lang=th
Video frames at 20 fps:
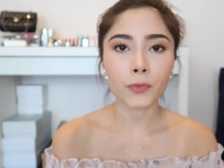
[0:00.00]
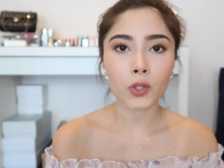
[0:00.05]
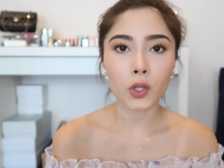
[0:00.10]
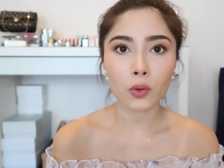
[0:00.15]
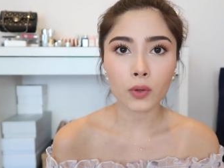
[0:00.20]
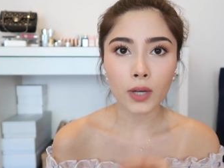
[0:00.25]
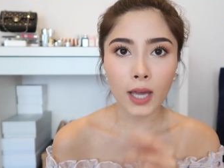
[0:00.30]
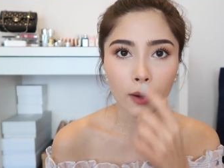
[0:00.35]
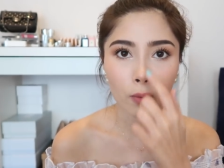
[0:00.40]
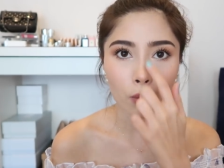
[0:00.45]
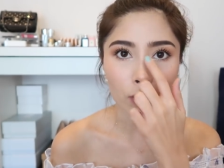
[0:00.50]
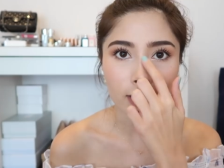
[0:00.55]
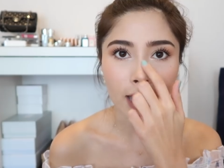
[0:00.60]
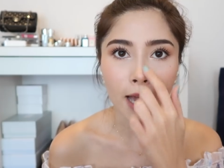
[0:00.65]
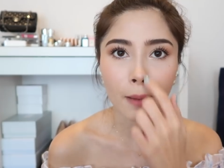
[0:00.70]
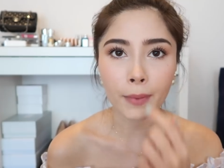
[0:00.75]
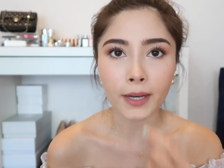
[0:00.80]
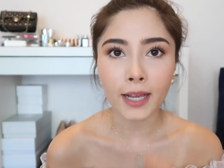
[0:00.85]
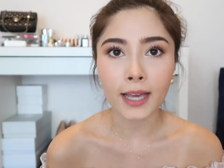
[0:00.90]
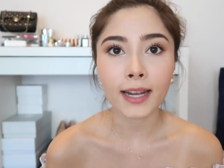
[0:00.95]
ตรงหน้าหัว
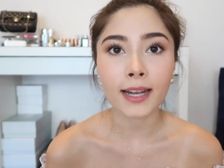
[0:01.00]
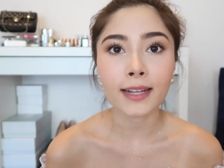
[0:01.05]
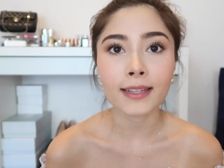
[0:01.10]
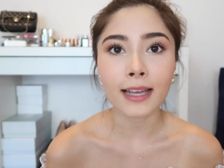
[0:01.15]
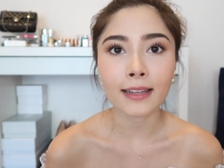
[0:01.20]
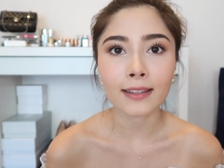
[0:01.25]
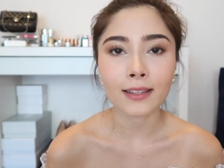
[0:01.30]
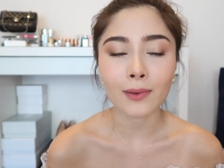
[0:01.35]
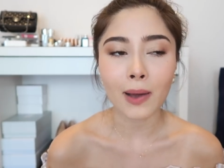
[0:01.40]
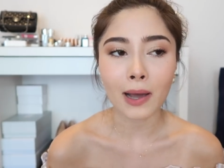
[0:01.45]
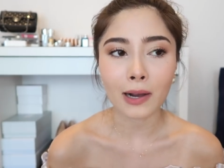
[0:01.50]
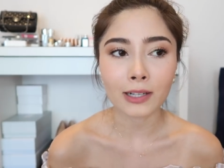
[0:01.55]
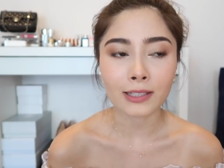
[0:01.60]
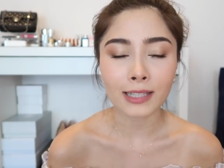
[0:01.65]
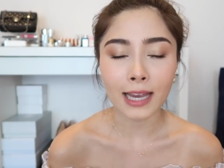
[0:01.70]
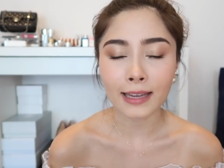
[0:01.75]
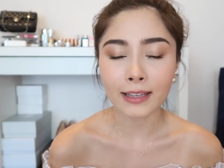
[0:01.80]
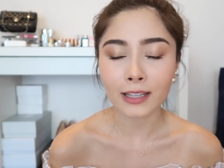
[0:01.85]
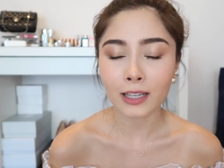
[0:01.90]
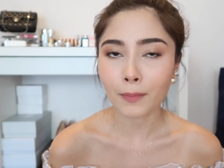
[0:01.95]
ตาเหมือนกันให้ตาสว่างคือใช้